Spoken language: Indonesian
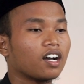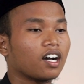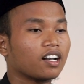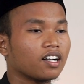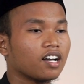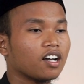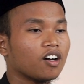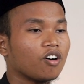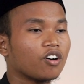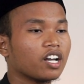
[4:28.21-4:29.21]

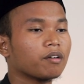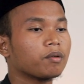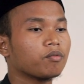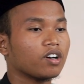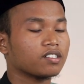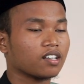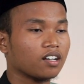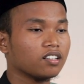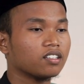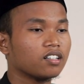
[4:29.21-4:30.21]
Karena orang yang
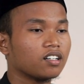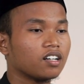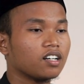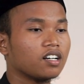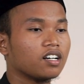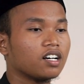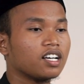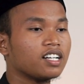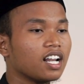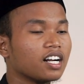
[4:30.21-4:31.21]
berpuasa,
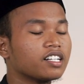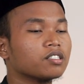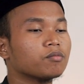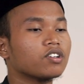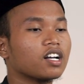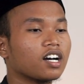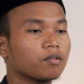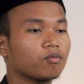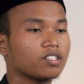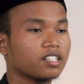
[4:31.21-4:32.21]
hendaklah disempurnakan
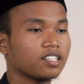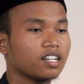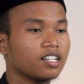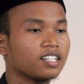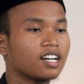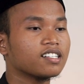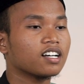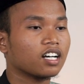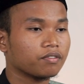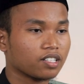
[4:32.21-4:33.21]
puasanya dengan
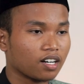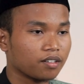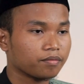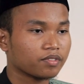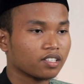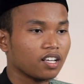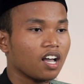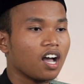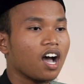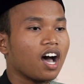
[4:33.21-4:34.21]
zakat fitrah
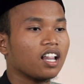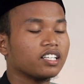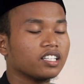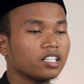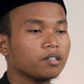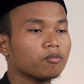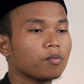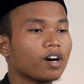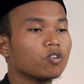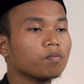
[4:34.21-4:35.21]
Hal ini
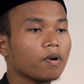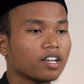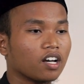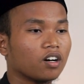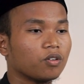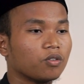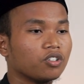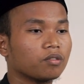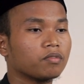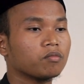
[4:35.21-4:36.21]
merupakan upaya
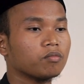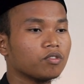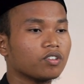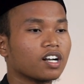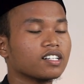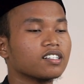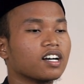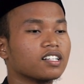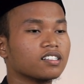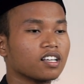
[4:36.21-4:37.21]
untuk memupuk rasa
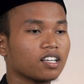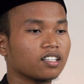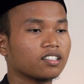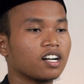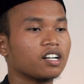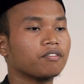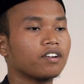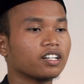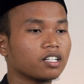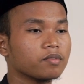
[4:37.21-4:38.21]
kasih sayang terhadap
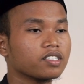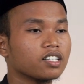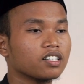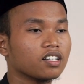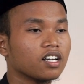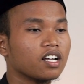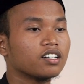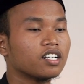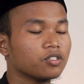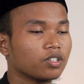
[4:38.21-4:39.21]
fakir miskin
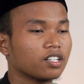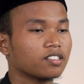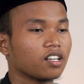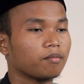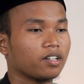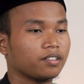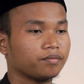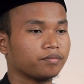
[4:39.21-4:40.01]
dan juga sesama.